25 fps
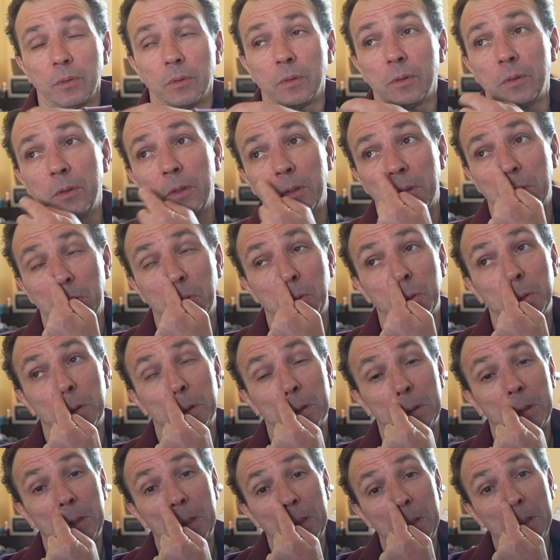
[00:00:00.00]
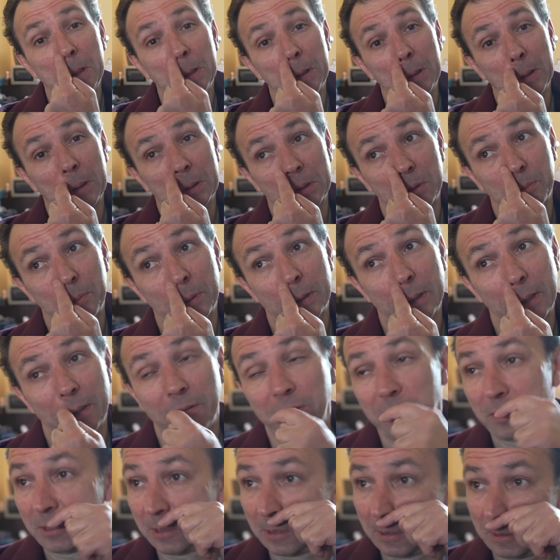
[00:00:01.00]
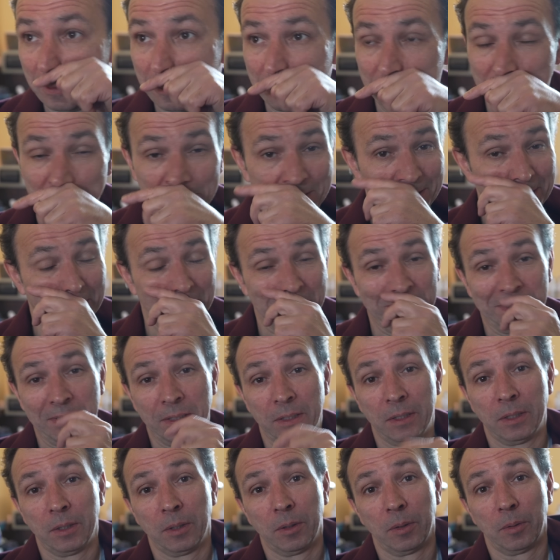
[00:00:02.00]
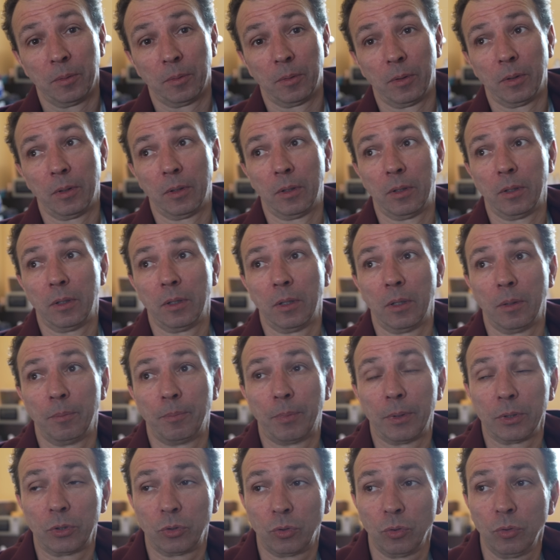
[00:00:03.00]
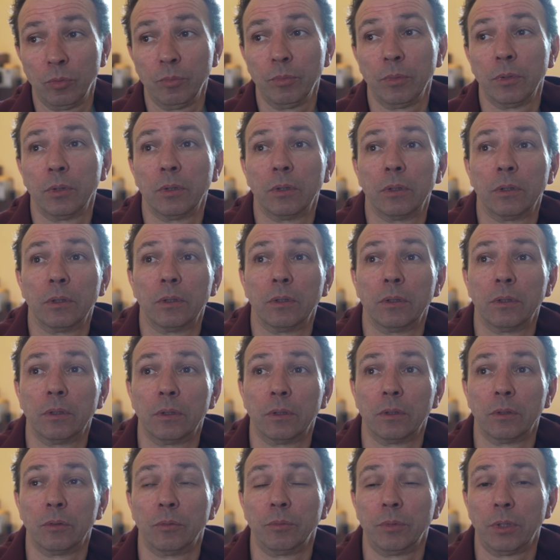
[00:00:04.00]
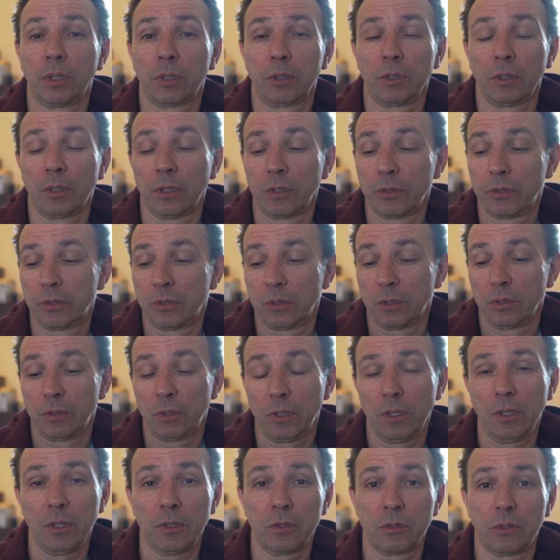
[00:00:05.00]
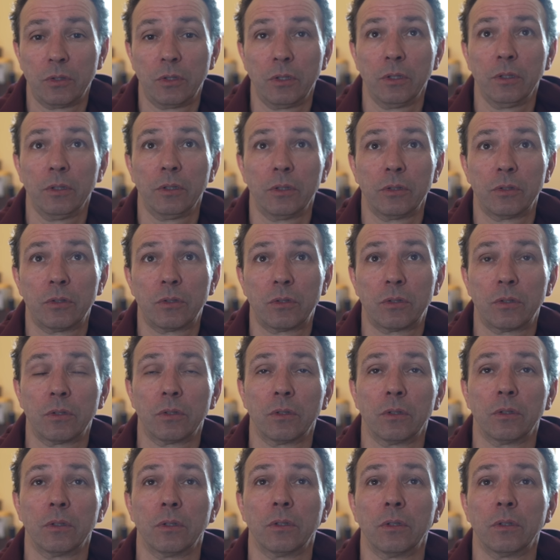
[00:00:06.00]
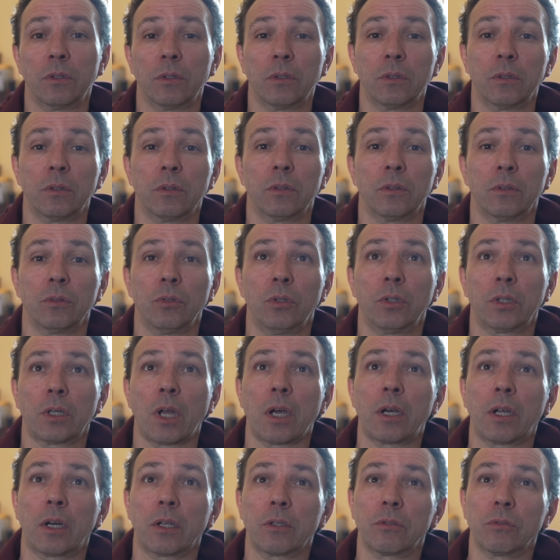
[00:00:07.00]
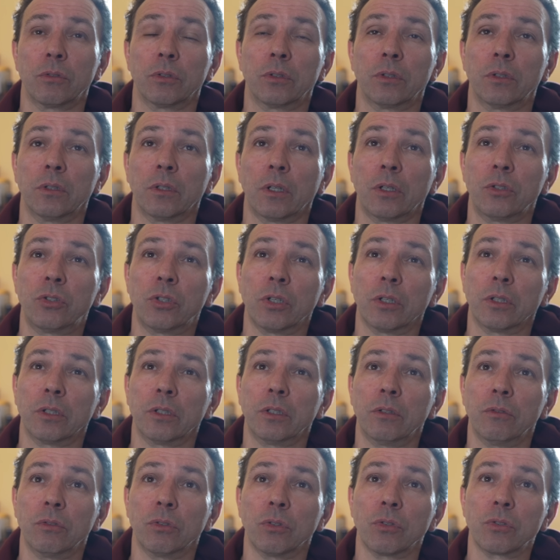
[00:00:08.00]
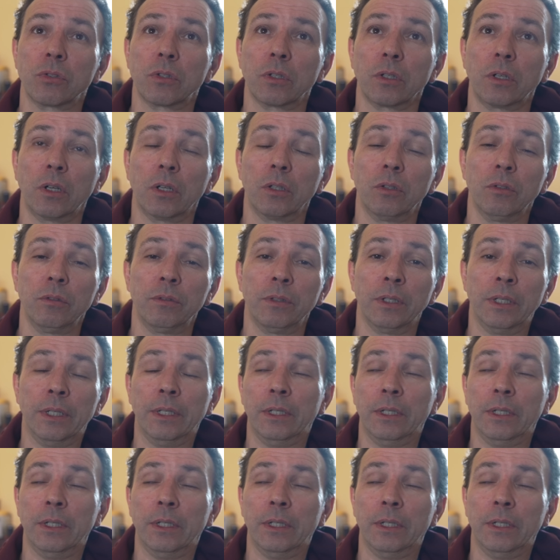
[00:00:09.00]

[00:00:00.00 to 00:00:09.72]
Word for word: где-то года три с половиной. Э, потом у меня родилась идея сделать, ну это как раз вот начало 90-х годов,